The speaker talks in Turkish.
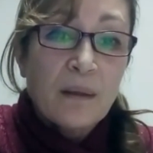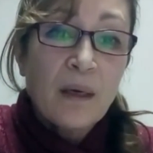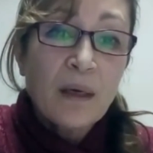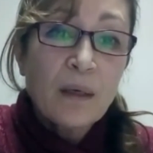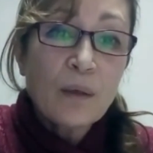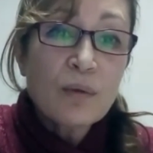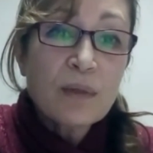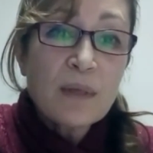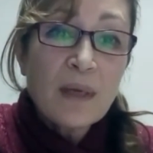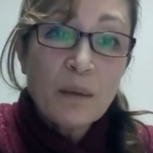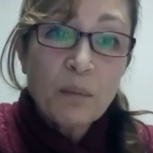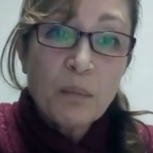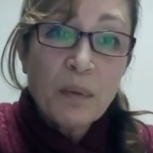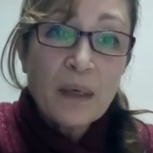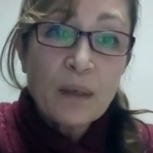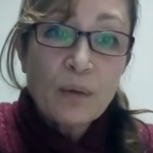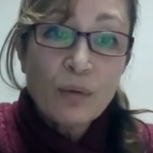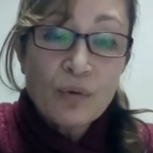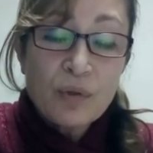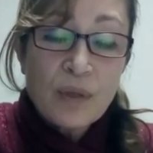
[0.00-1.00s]
daha güzel
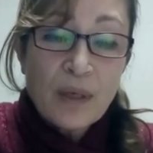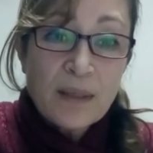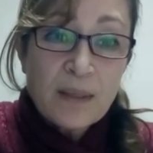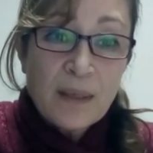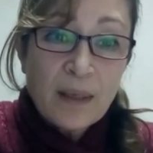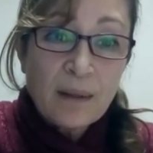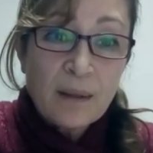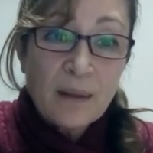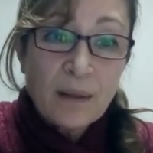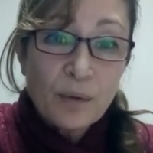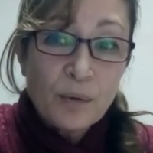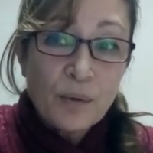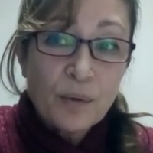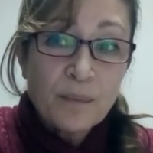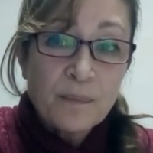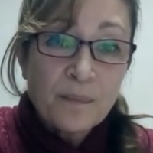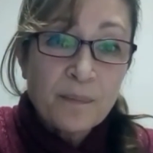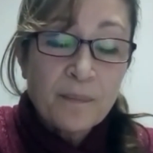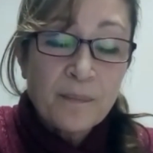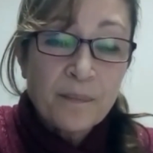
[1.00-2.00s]
bir yer olacak
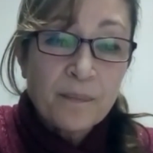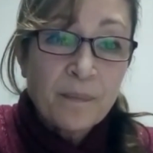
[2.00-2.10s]
zannediyorum.